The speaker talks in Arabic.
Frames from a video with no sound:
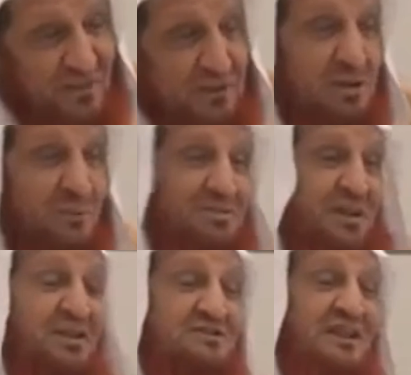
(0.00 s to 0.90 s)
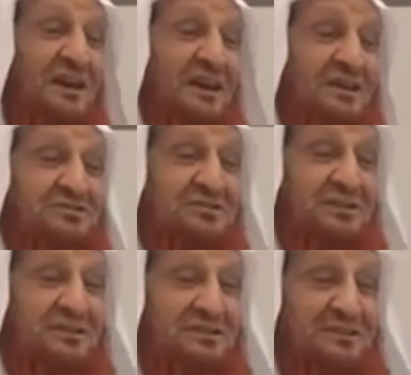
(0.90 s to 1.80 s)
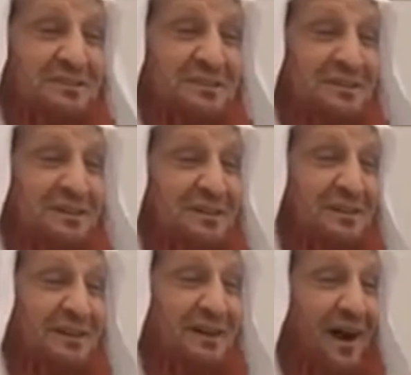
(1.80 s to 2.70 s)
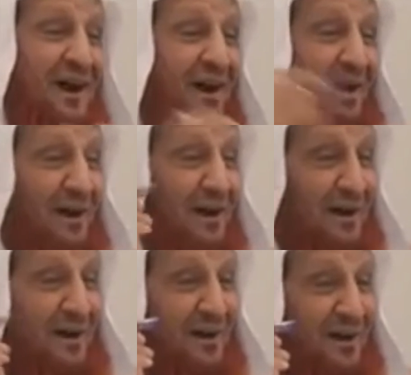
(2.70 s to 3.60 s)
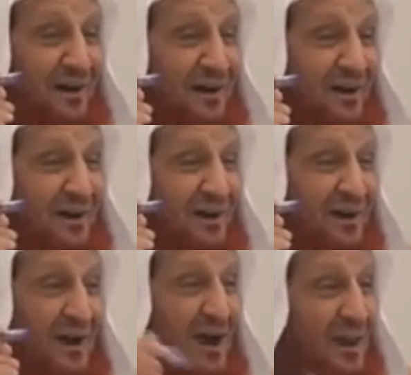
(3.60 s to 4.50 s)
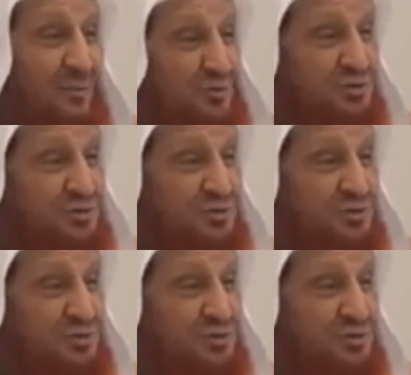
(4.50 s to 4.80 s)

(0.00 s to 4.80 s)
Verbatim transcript: الكتابة تحتاج إلى إيش ها قلم